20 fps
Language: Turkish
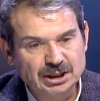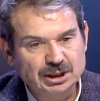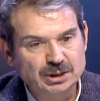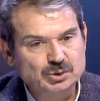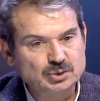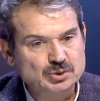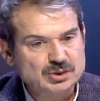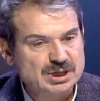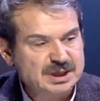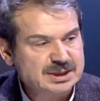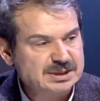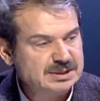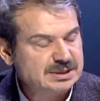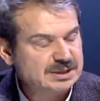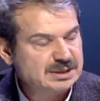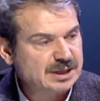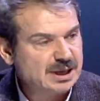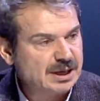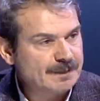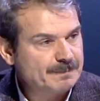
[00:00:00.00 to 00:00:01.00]
İlk yüz
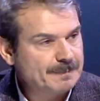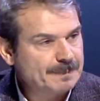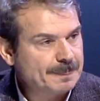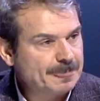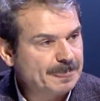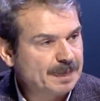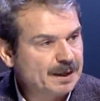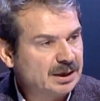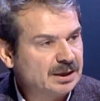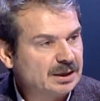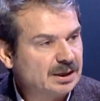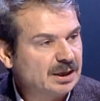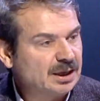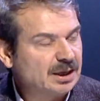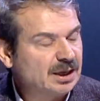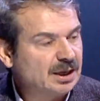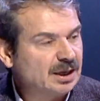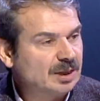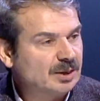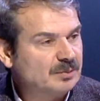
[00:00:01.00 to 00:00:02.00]
arasında
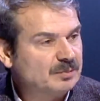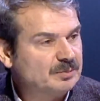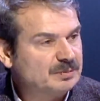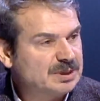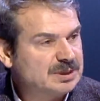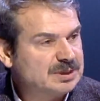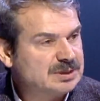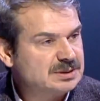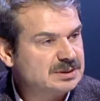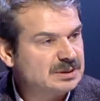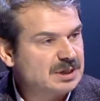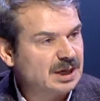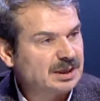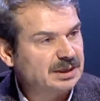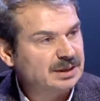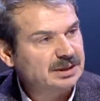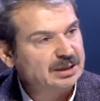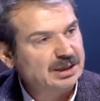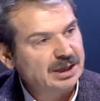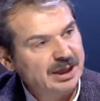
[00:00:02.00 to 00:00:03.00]
e, biz
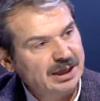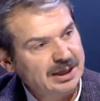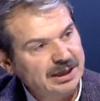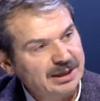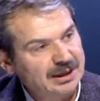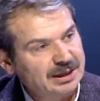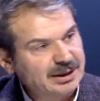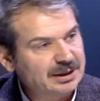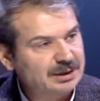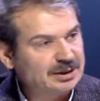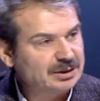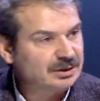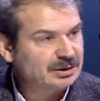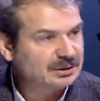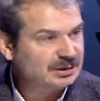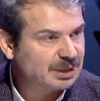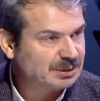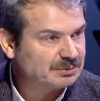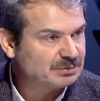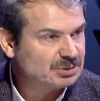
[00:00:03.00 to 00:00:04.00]
hani 50-70
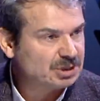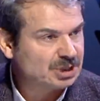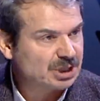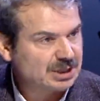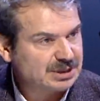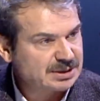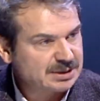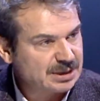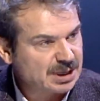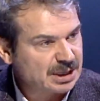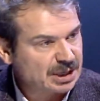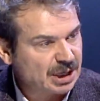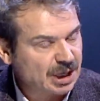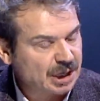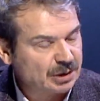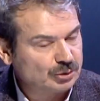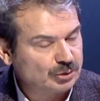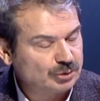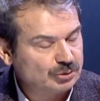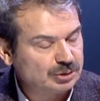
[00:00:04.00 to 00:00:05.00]
arasında yer
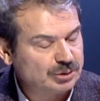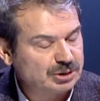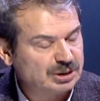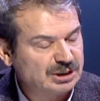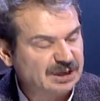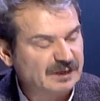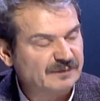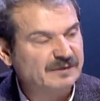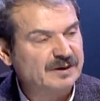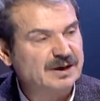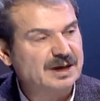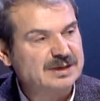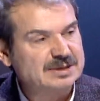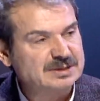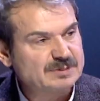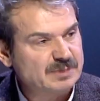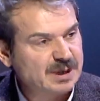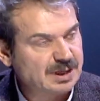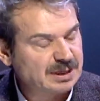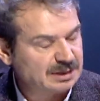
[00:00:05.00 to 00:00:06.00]
alıyorduk. İlk defa
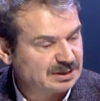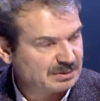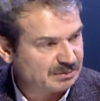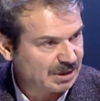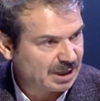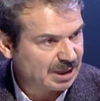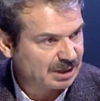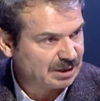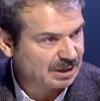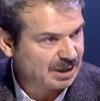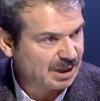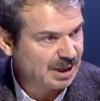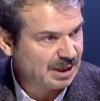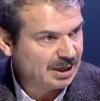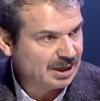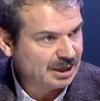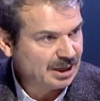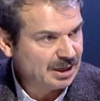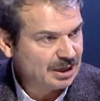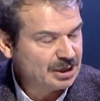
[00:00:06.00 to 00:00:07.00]
Kasım ayı itibariyle
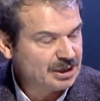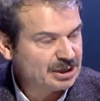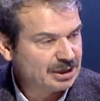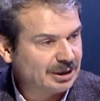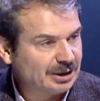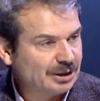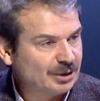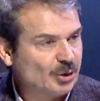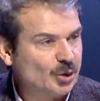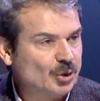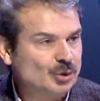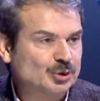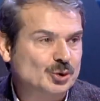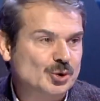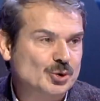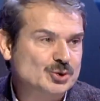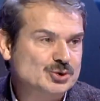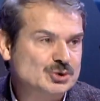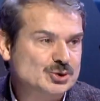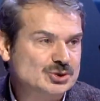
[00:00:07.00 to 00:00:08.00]

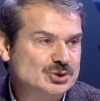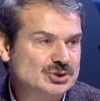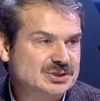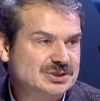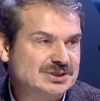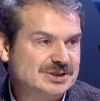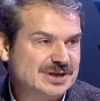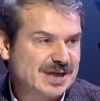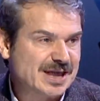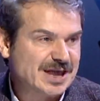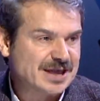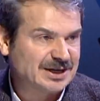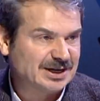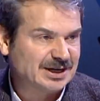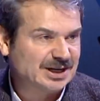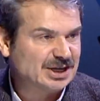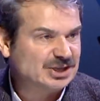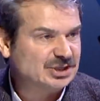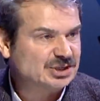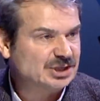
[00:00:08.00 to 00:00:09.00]
19. E, sıraya
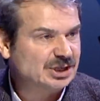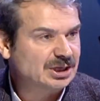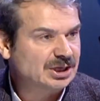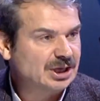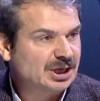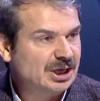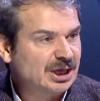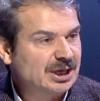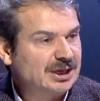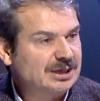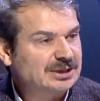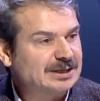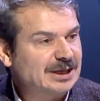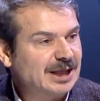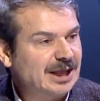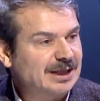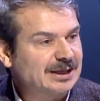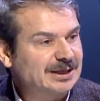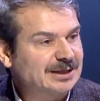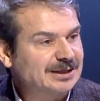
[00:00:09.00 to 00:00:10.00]
yerleştik. Çok güzel.
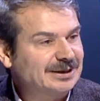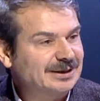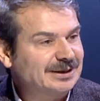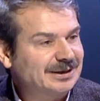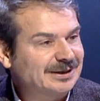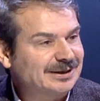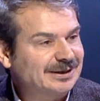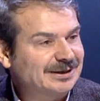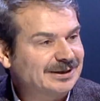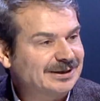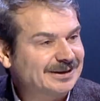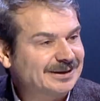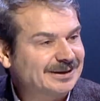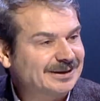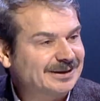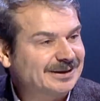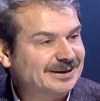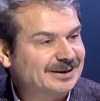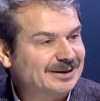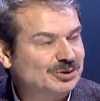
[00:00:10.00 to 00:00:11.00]
Yani e,
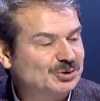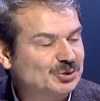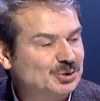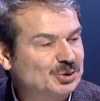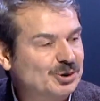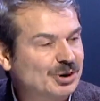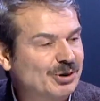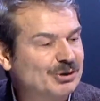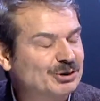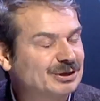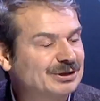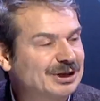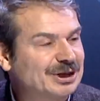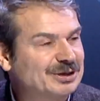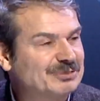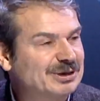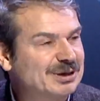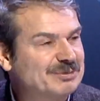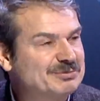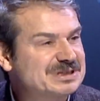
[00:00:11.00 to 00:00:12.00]
Türk Hava
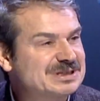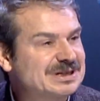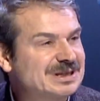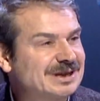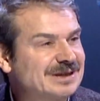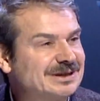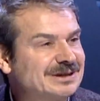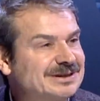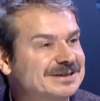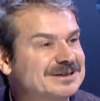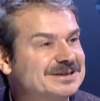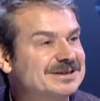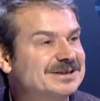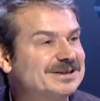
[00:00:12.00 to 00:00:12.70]
Yolları bile bizden iki